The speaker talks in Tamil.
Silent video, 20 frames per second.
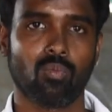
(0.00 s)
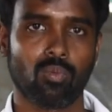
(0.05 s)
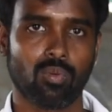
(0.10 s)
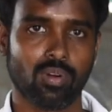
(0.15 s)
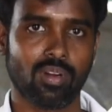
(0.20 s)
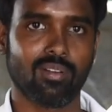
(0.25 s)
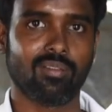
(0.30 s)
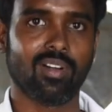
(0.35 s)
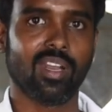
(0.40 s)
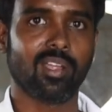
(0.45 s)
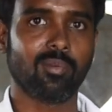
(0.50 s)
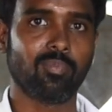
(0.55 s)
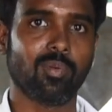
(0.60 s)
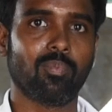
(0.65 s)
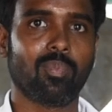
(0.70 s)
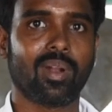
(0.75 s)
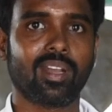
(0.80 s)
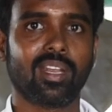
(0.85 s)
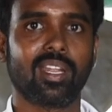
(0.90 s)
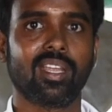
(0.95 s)
உங்களோட
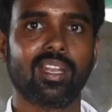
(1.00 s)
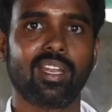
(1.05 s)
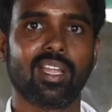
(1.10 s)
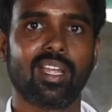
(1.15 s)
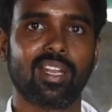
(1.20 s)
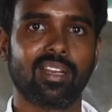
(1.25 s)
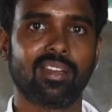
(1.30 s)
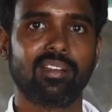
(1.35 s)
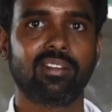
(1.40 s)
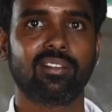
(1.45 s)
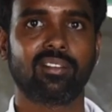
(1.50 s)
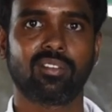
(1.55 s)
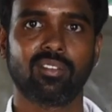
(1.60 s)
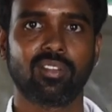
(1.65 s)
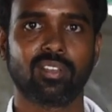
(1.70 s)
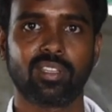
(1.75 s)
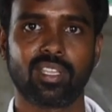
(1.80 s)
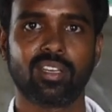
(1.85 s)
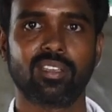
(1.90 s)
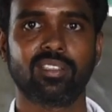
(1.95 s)
வளர்ப்பு என்ன
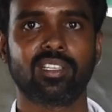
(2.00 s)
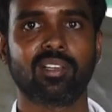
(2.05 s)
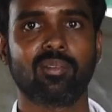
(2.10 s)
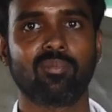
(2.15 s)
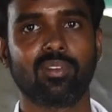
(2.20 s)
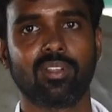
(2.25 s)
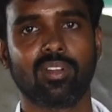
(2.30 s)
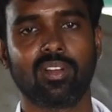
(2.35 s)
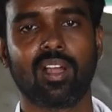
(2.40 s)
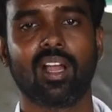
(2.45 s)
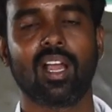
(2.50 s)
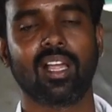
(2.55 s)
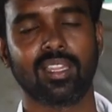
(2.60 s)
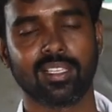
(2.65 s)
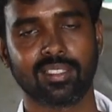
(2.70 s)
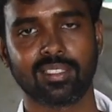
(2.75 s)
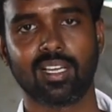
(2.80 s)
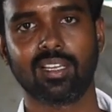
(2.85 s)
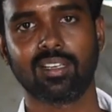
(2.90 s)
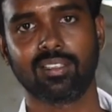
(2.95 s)
என்னன்றதும் தெரிஞ்சுக்க முடியும்
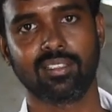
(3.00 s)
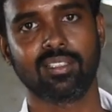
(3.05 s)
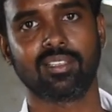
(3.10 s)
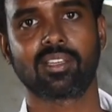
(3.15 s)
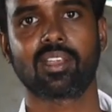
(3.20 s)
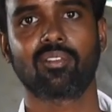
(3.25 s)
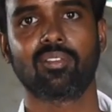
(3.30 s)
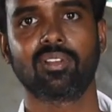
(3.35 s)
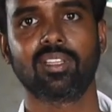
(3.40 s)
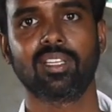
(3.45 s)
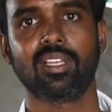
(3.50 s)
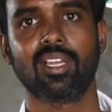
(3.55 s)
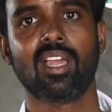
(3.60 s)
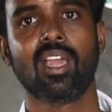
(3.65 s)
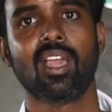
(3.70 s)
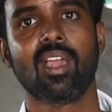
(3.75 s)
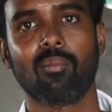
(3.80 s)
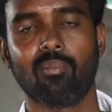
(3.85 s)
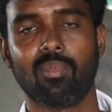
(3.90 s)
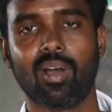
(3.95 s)
அதை சார்ந்து நீங்கள் வந்து
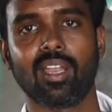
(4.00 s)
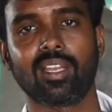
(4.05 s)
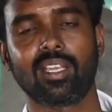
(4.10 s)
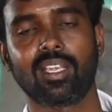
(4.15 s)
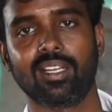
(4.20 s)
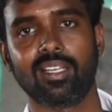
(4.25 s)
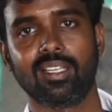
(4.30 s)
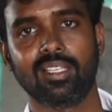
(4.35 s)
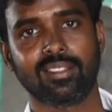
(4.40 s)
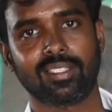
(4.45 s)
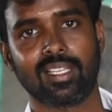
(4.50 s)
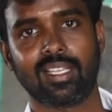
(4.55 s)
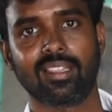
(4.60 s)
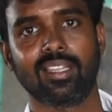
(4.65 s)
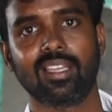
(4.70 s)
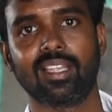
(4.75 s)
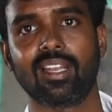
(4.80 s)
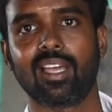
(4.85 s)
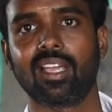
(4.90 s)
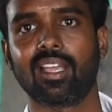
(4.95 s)
மார்க்கெட்டு
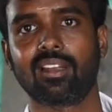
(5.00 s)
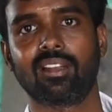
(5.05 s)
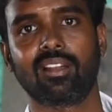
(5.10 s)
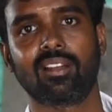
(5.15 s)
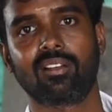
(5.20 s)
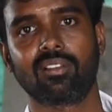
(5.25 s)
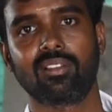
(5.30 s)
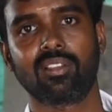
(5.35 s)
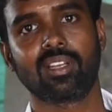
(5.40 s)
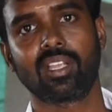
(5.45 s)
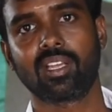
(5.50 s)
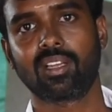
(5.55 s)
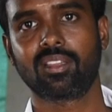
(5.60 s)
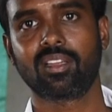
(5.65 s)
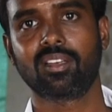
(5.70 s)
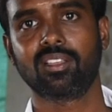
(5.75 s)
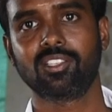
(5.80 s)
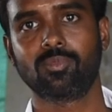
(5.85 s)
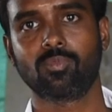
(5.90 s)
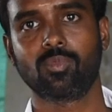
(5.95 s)
சந்தைனா என்னன்றதையும் நீங்கள்
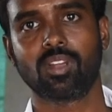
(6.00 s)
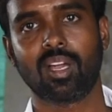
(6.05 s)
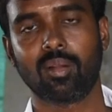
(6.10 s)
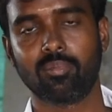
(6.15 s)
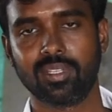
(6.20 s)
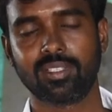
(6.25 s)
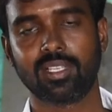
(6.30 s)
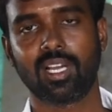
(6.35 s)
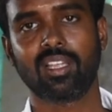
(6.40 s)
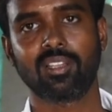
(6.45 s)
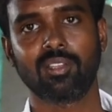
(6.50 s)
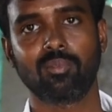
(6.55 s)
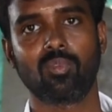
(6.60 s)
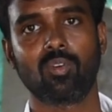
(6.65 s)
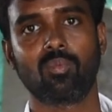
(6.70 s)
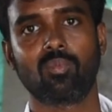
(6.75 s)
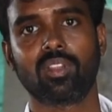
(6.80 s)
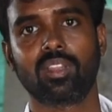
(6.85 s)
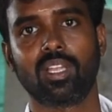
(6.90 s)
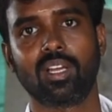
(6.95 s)
தெரிஞ்சுக்க முடியும் அப்படி சார்ந்து
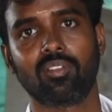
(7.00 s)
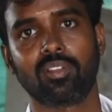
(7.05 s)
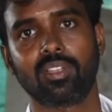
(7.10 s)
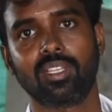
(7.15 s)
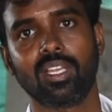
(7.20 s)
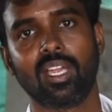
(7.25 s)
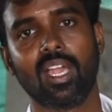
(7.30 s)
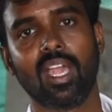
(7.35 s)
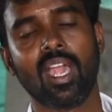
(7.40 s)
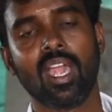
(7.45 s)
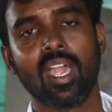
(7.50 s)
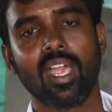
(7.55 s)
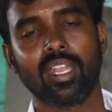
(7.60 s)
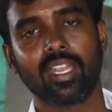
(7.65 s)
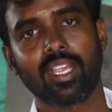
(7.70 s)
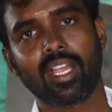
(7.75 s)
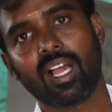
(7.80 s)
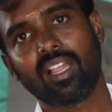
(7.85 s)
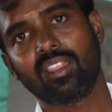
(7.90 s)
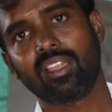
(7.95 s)
போகும்போது தான் வந்து
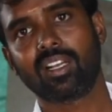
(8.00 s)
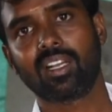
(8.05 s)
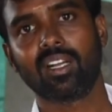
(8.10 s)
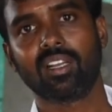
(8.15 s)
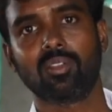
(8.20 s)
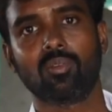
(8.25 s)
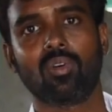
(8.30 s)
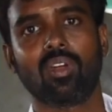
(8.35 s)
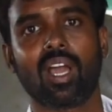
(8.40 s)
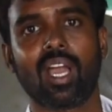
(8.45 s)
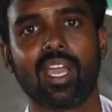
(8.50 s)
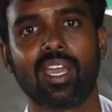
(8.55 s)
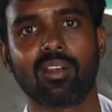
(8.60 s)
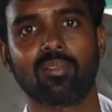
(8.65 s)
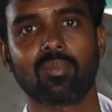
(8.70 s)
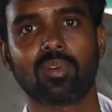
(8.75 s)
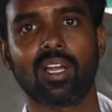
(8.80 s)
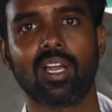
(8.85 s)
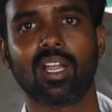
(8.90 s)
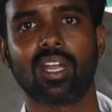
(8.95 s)
நீங்கள் அதற்கடுத்து ஒரு
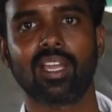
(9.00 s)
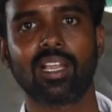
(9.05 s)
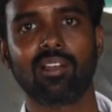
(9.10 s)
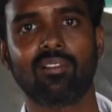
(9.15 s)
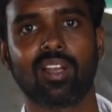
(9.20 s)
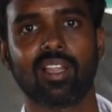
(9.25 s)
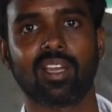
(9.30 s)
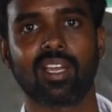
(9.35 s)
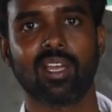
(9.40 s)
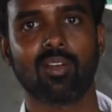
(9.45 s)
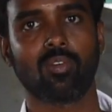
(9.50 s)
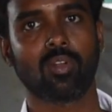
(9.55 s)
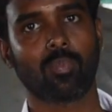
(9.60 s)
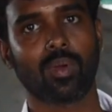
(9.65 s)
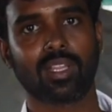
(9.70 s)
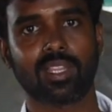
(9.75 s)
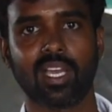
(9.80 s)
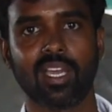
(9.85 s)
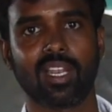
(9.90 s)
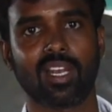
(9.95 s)
ஆயிரம் காடைகள் வளங்க ஒரு
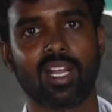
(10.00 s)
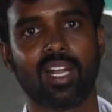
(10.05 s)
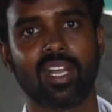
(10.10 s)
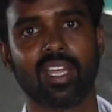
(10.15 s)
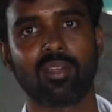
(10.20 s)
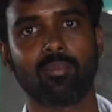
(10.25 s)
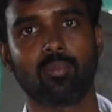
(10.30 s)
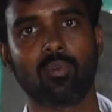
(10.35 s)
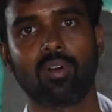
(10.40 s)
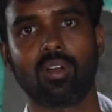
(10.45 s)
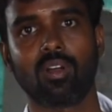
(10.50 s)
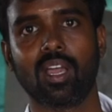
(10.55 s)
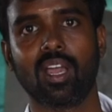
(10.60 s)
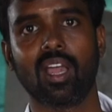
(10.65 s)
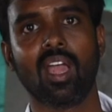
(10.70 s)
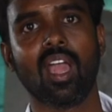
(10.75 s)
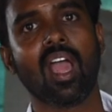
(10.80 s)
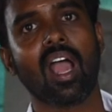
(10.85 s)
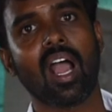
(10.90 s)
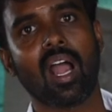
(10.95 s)
பத்தாயிரம் காடைக்கு
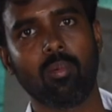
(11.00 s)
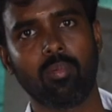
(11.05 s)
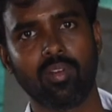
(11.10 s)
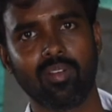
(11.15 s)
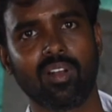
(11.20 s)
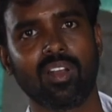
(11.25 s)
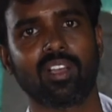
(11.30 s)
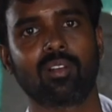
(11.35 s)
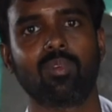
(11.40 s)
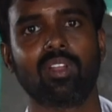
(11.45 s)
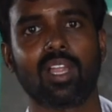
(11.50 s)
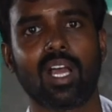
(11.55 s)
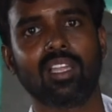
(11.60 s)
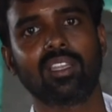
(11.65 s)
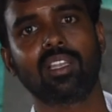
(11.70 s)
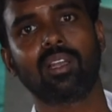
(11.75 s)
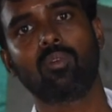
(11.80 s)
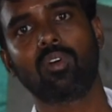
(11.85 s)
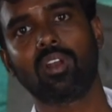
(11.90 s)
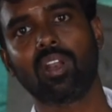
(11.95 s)
வளர்த்துக்கோங்க அப்படி வளர்க்கும் போது
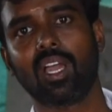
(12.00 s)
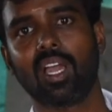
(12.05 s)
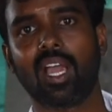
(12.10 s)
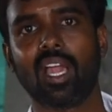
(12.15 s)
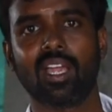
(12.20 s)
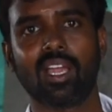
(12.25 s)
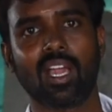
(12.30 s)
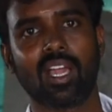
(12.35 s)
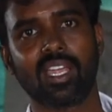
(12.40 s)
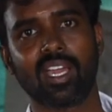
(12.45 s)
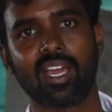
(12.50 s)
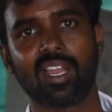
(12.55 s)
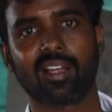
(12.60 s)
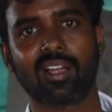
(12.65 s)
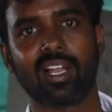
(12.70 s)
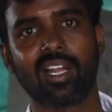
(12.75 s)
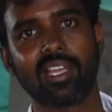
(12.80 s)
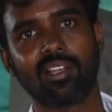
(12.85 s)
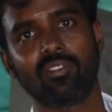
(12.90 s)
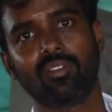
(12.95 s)
அதில் ஒரு
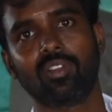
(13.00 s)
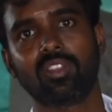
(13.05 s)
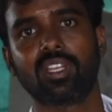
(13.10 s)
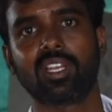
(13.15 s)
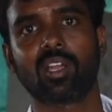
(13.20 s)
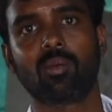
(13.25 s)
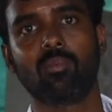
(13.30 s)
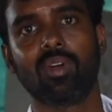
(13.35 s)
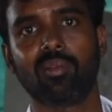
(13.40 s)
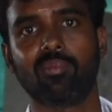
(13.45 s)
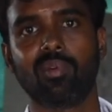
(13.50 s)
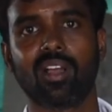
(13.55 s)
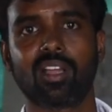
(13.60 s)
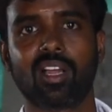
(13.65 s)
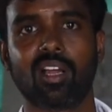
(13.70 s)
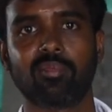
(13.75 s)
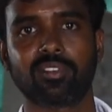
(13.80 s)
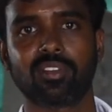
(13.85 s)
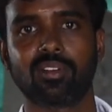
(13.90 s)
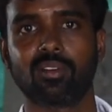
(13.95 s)
ஐயாயிரம் கார்டுங்கள் வந்து நீங்கள்
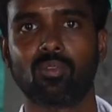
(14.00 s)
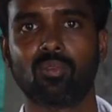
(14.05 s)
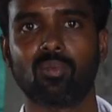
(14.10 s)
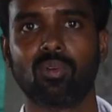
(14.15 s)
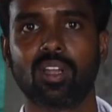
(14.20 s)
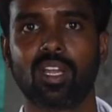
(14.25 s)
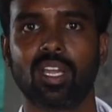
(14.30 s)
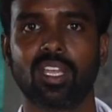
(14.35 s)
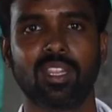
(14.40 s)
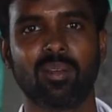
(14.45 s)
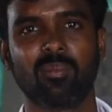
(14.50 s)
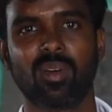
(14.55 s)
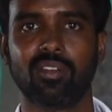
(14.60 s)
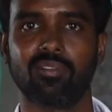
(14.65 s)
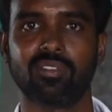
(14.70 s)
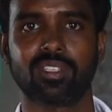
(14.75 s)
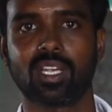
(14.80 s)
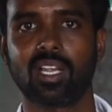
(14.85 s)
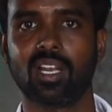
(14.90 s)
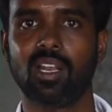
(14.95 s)
பைபேக் ஆப்ஷனுக்கு கொடுங்க இந்த
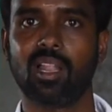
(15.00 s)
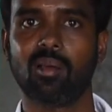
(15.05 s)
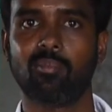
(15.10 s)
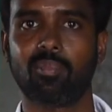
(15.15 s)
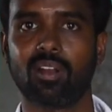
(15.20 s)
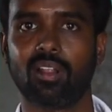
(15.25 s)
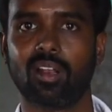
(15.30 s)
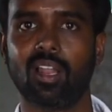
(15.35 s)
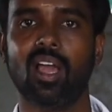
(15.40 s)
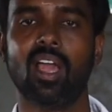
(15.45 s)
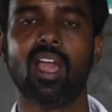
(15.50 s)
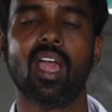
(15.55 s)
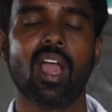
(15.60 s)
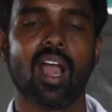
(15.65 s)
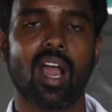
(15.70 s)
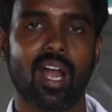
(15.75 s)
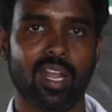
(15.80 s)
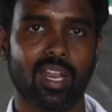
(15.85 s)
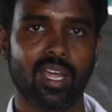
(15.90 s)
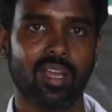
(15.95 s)
மாதிரி விஷயங்கள்லாம் பண்ணலாம்
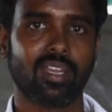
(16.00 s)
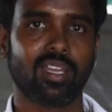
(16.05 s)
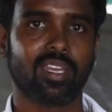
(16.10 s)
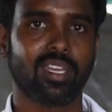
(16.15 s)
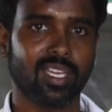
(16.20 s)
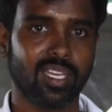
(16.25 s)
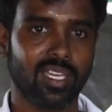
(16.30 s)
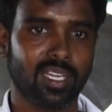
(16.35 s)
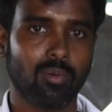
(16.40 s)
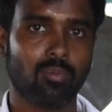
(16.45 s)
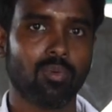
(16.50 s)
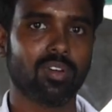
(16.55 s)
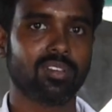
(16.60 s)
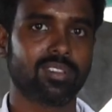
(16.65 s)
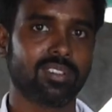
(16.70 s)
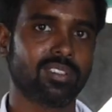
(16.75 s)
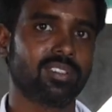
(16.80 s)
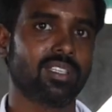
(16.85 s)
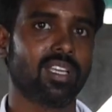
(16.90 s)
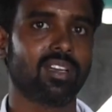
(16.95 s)
ஆனால் நீங்கள் ஒரு
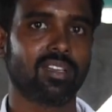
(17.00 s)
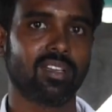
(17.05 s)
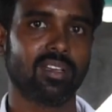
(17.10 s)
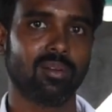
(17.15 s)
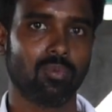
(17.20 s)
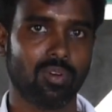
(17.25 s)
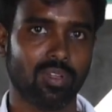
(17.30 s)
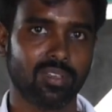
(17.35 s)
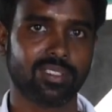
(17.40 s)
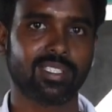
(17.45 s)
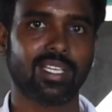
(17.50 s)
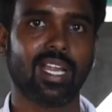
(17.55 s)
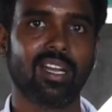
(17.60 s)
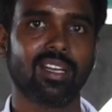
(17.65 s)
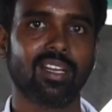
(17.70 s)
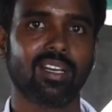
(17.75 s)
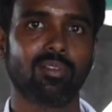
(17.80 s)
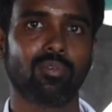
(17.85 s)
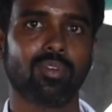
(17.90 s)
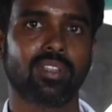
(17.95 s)
சர்க்கிள் ஒரு
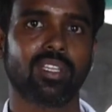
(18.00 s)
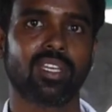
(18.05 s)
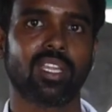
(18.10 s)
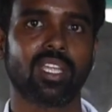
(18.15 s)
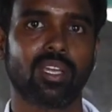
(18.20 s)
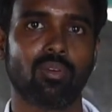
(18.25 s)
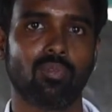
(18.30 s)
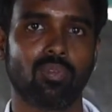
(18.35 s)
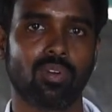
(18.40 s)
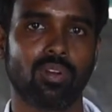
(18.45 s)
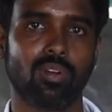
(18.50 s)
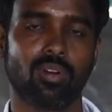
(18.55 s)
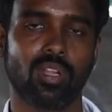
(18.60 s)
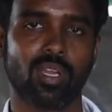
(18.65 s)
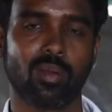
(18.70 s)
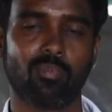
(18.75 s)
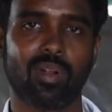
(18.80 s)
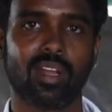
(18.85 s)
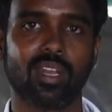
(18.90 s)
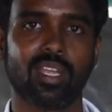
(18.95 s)
ஸ்டாண்டர்ட் வந்து நீங்கள்
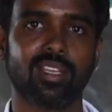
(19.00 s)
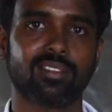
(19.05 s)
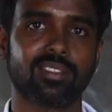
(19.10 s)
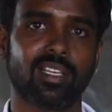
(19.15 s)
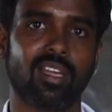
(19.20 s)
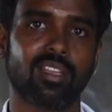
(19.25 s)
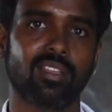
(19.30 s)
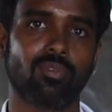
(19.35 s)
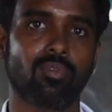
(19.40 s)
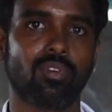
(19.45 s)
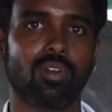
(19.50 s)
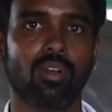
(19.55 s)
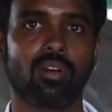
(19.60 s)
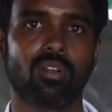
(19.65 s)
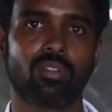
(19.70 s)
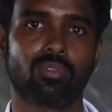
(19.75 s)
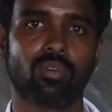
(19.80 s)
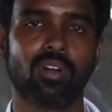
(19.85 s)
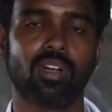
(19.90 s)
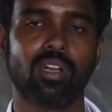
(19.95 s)
உங்களுடைய பண்ணையை சார்ந்து
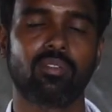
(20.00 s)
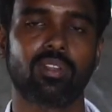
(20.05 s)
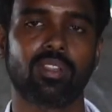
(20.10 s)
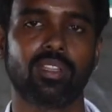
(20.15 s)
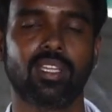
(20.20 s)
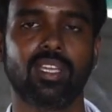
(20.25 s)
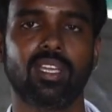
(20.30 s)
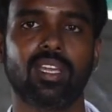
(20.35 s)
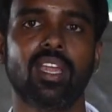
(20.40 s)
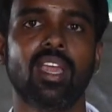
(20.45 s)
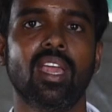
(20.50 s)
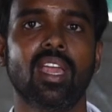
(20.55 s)
உங்களோட தொழிலை வந்து